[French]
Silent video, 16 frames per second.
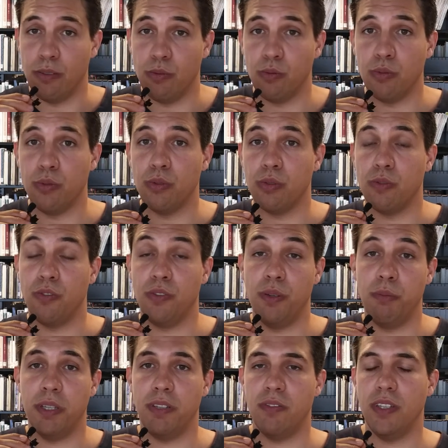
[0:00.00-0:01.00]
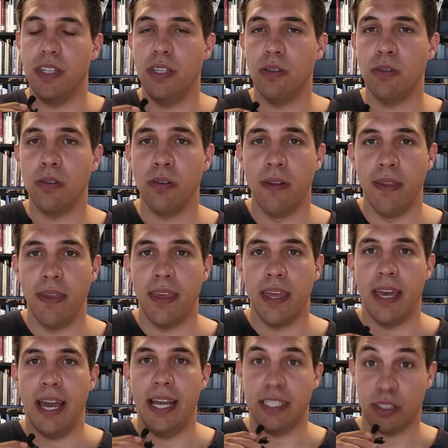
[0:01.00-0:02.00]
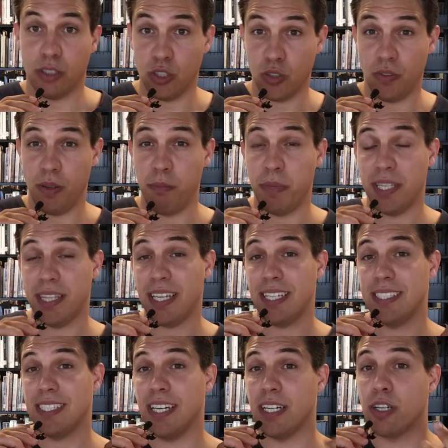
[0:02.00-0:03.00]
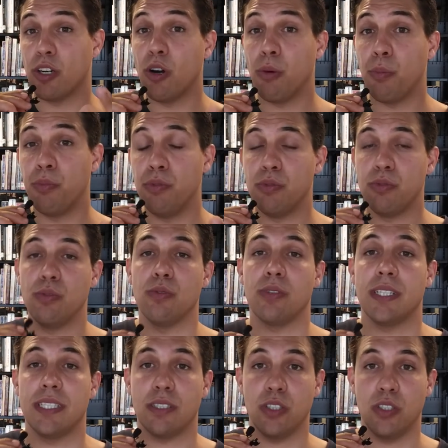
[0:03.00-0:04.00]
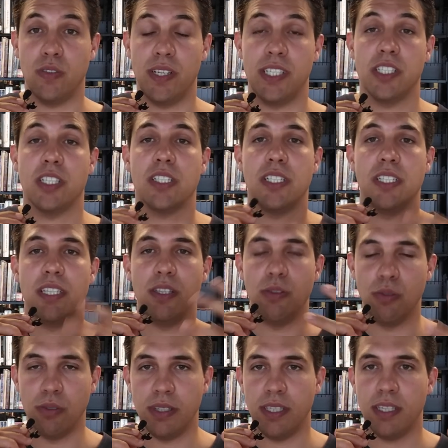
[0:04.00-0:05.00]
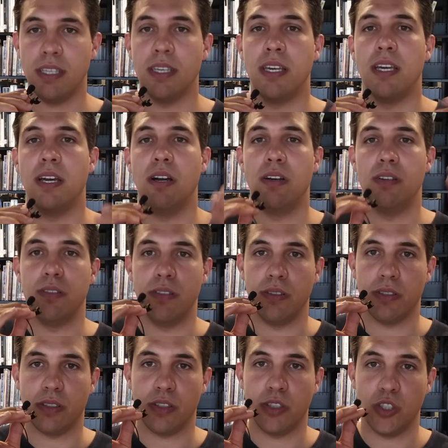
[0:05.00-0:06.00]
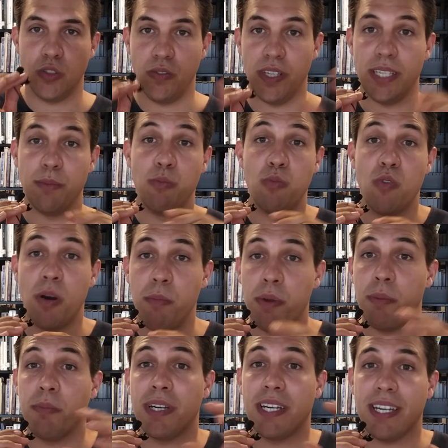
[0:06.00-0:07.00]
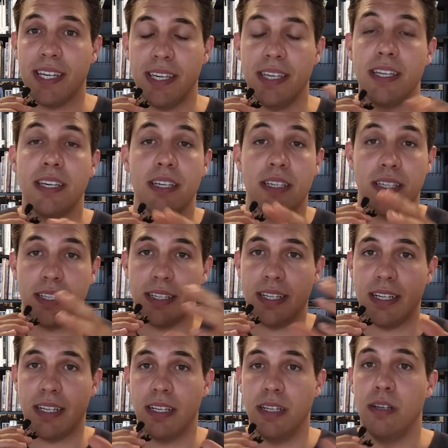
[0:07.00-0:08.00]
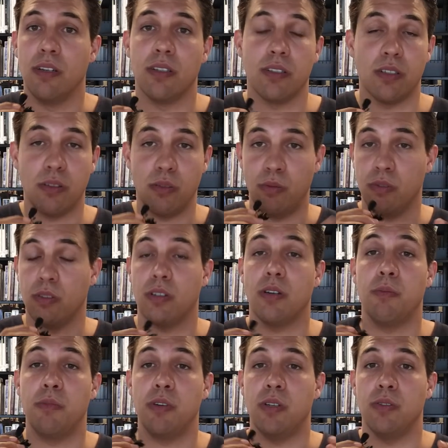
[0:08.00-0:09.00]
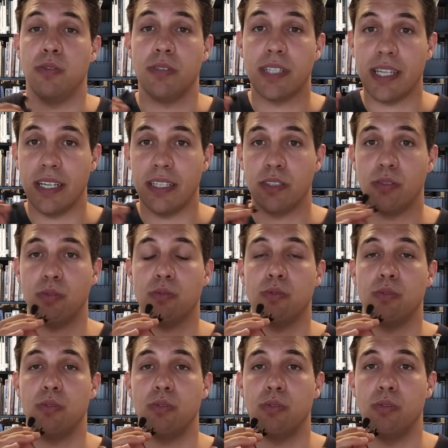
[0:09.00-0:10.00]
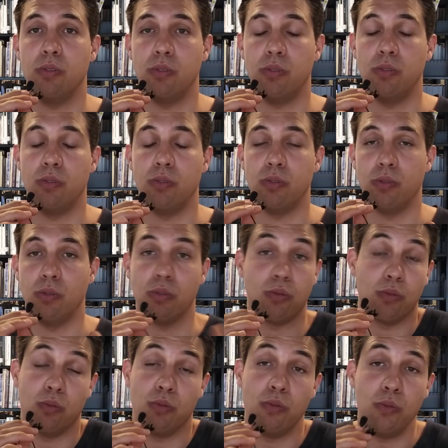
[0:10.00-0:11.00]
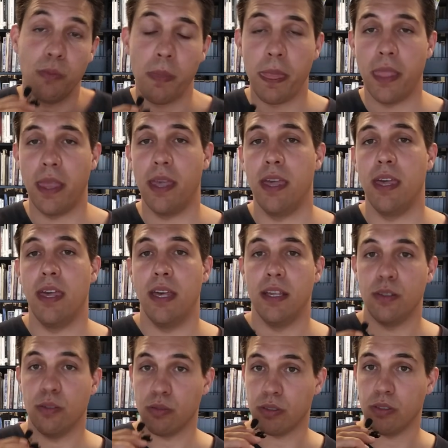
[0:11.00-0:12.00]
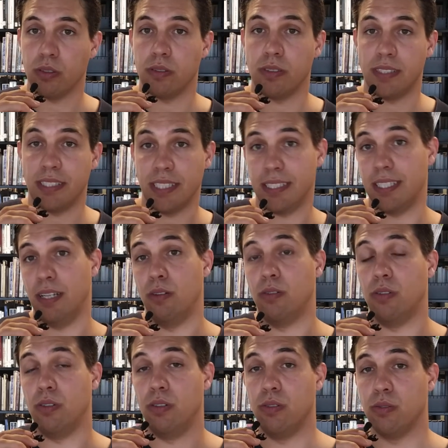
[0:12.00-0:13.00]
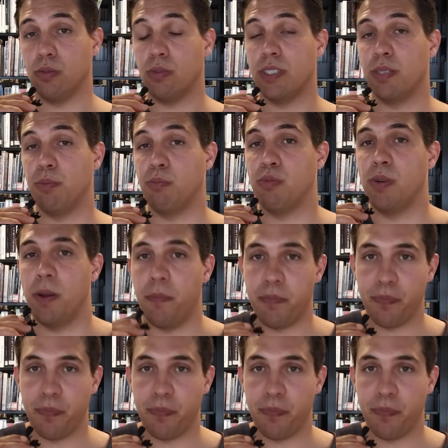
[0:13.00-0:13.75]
ou de filmer une vidéo. Est-ce que je vais m'intéresser à un corpus Donc est-ce que je vais aller chercher des données euh, que je vais moi-même créer euh, comme, une création de, contenu. Donc euh, ça c'est le troisième point.